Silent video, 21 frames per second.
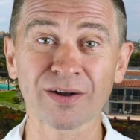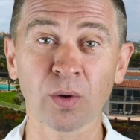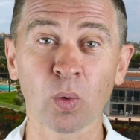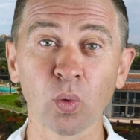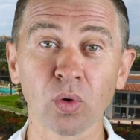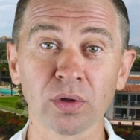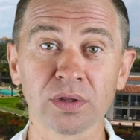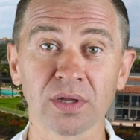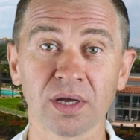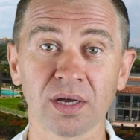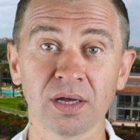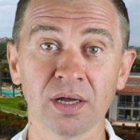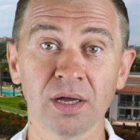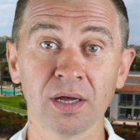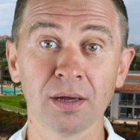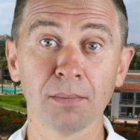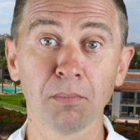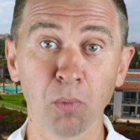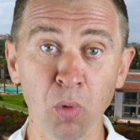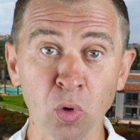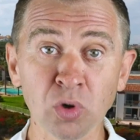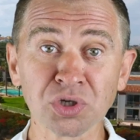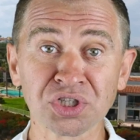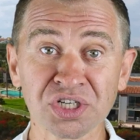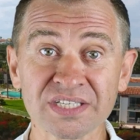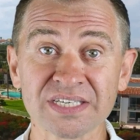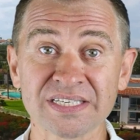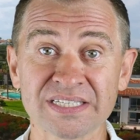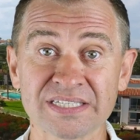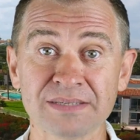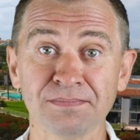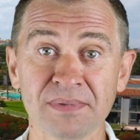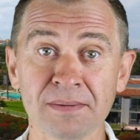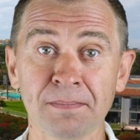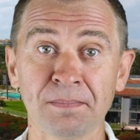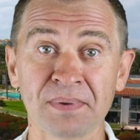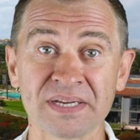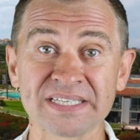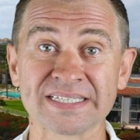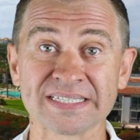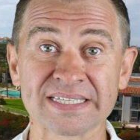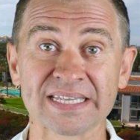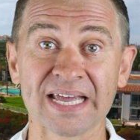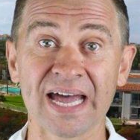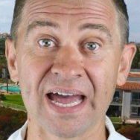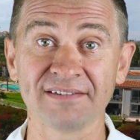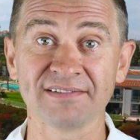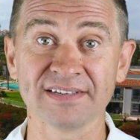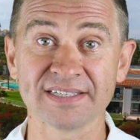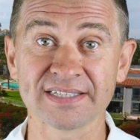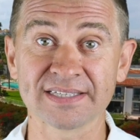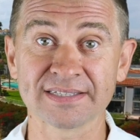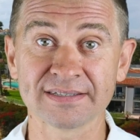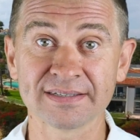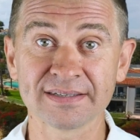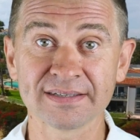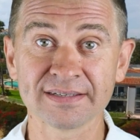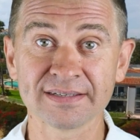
закона, можете себе представить.